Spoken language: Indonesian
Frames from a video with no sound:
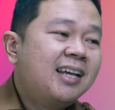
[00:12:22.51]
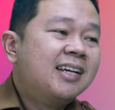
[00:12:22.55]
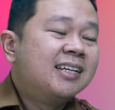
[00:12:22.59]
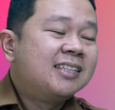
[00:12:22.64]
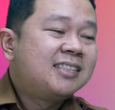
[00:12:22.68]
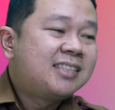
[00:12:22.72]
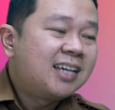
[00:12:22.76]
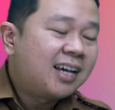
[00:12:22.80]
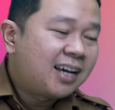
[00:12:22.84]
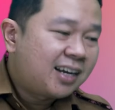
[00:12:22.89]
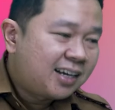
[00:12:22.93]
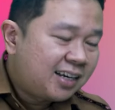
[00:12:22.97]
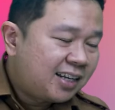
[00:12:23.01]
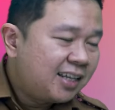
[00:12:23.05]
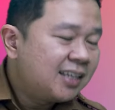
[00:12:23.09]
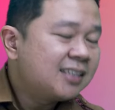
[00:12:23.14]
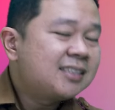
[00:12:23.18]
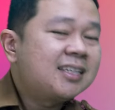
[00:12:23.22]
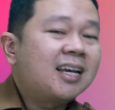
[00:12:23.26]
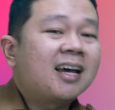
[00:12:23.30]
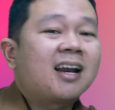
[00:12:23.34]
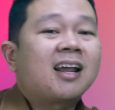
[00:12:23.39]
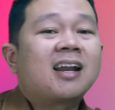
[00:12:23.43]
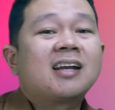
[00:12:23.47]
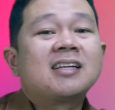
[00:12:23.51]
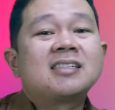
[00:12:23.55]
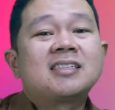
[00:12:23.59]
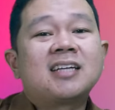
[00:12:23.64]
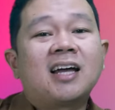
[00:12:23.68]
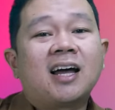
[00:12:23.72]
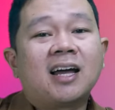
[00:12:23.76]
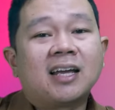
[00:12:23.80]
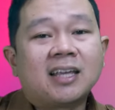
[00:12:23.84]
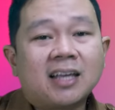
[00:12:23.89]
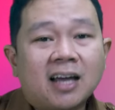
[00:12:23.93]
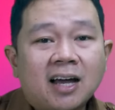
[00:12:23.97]
Jadi saran
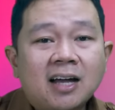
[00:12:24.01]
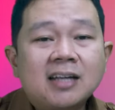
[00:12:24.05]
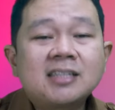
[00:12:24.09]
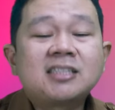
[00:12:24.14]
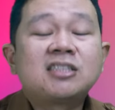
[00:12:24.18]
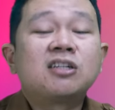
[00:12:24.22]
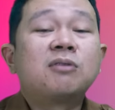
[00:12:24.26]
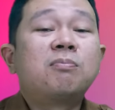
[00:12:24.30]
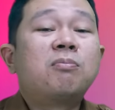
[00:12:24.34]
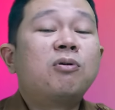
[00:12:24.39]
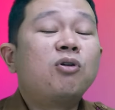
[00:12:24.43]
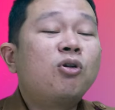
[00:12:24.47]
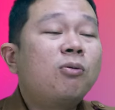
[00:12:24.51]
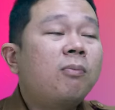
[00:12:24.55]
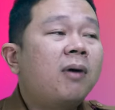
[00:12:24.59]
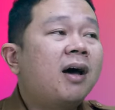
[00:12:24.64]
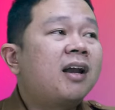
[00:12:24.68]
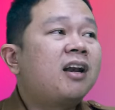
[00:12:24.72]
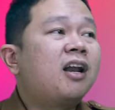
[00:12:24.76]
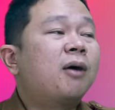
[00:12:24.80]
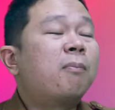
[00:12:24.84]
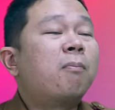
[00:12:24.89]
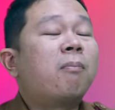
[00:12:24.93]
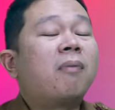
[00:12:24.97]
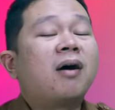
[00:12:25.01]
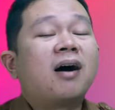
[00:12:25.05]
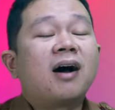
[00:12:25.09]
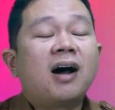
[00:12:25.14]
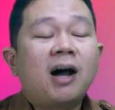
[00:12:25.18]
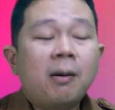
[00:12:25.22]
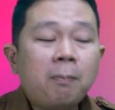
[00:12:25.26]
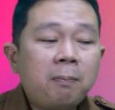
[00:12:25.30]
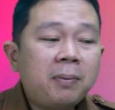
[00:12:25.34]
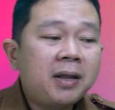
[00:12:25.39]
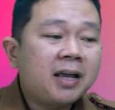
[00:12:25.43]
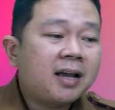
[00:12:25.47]
saya sebelum Anda
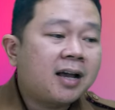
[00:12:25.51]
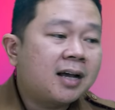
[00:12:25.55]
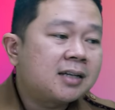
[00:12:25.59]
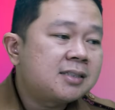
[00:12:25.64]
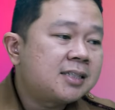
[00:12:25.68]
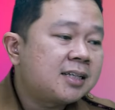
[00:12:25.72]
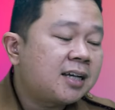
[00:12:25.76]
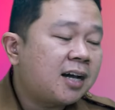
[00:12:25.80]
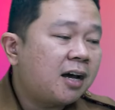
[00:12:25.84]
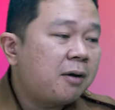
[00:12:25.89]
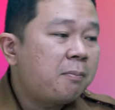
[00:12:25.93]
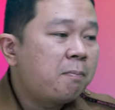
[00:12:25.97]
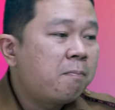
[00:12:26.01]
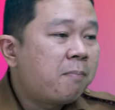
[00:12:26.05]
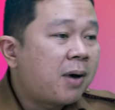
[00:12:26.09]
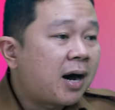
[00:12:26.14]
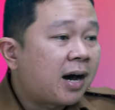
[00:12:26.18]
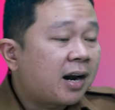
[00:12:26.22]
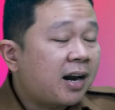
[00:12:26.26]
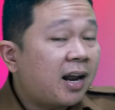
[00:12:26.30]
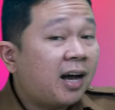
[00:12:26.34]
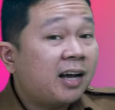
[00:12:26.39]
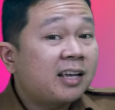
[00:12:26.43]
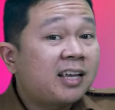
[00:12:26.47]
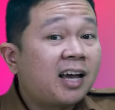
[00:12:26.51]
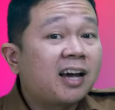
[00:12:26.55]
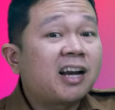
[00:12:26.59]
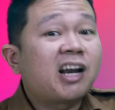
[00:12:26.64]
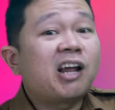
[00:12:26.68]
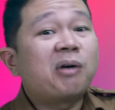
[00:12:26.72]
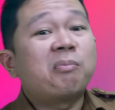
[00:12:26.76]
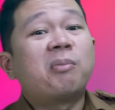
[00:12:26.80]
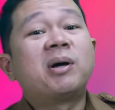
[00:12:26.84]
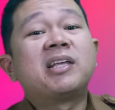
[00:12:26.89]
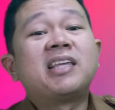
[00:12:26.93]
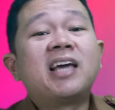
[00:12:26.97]
mengaplikasikan barang yang
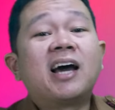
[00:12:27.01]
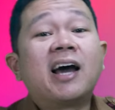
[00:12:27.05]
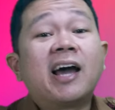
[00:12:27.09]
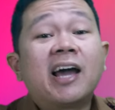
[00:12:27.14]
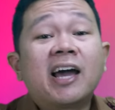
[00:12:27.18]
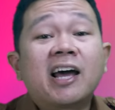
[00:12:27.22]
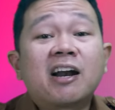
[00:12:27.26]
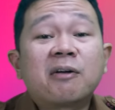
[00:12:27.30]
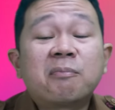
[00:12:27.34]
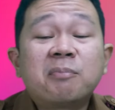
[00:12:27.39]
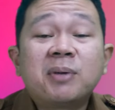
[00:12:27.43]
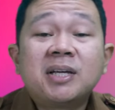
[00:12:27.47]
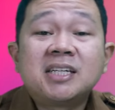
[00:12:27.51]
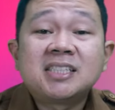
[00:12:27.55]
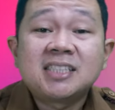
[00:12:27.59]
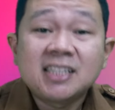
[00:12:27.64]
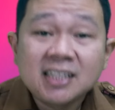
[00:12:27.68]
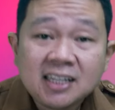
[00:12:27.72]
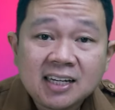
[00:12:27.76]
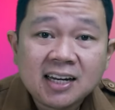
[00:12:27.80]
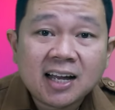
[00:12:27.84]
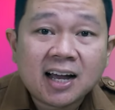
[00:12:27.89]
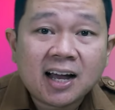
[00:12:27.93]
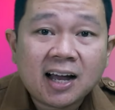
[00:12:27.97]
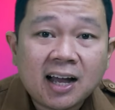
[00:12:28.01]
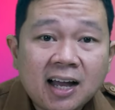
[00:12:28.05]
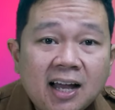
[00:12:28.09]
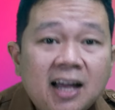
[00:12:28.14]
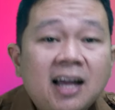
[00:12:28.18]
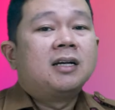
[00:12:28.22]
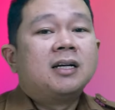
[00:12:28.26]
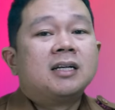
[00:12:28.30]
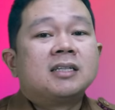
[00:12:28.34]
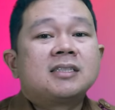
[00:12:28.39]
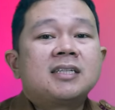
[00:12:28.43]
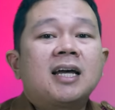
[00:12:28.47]
namanya herbisida,
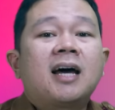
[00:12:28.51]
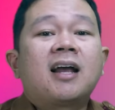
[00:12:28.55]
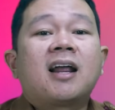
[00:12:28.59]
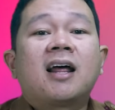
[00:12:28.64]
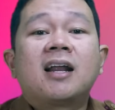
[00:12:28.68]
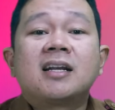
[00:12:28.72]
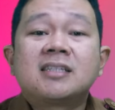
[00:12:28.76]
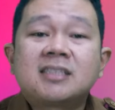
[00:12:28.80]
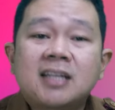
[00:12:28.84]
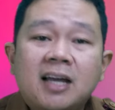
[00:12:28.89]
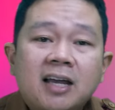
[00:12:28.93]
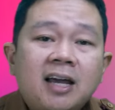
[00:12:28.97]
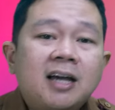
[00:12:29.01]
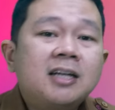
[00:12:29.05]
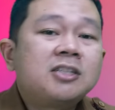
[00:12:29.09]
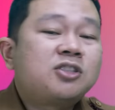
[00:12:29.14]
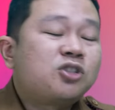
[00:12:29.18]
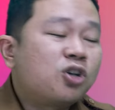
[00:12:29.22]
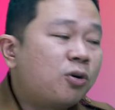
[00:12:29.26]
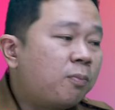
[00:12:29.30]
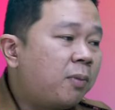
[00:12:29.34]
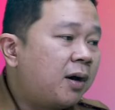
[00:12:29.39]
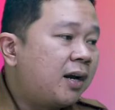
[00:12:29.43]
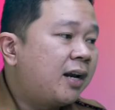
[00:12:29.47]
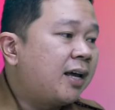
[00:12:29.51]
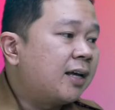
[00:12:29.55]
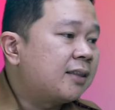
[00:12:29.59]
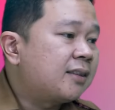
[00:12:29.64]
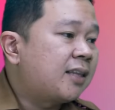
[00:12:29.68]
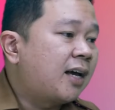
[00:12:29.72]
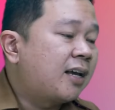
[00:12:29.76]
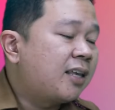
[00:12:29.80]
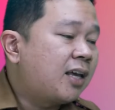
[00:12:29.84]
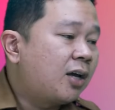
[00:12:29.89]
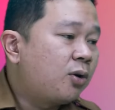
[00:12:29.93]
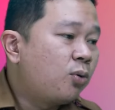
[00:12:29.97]
saran saya coba deh
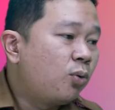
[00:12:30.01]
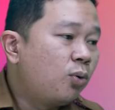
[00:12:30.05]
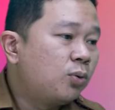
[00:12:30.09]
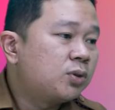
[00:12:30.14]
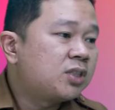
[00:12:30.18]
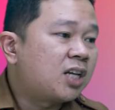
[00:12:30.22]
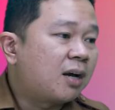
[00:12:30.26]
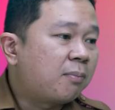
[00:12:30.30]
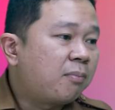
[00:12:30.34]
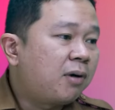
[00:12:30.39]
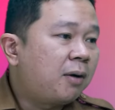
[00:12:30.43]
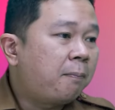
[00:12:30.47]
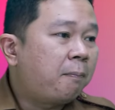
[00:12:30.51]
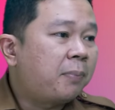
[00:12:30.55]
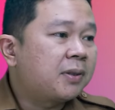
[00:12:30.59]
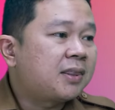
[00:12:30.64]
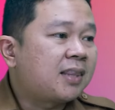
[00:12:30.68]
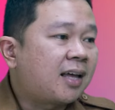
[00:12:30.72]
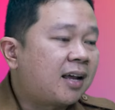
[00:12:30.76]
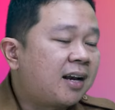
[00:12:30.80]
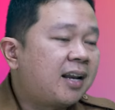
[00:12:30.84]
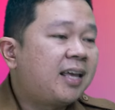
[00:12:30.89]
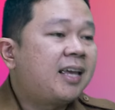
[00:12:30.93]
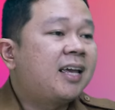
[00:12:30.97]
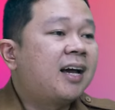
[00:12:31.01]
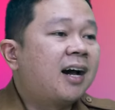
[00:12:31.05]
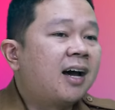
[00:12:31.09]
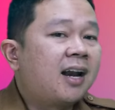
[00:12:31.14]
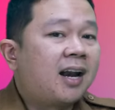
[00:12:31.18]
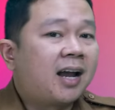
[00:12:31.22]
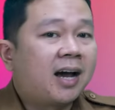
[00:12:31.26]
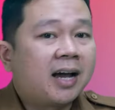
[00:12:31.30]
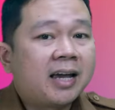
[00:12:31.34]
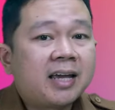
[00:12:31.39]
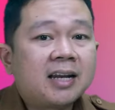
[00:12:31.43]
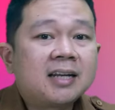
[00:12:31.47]
tanya dulu sama petani yang
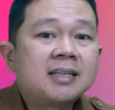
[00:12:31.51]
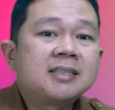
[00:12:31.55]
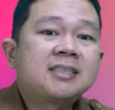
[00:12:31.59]
lain.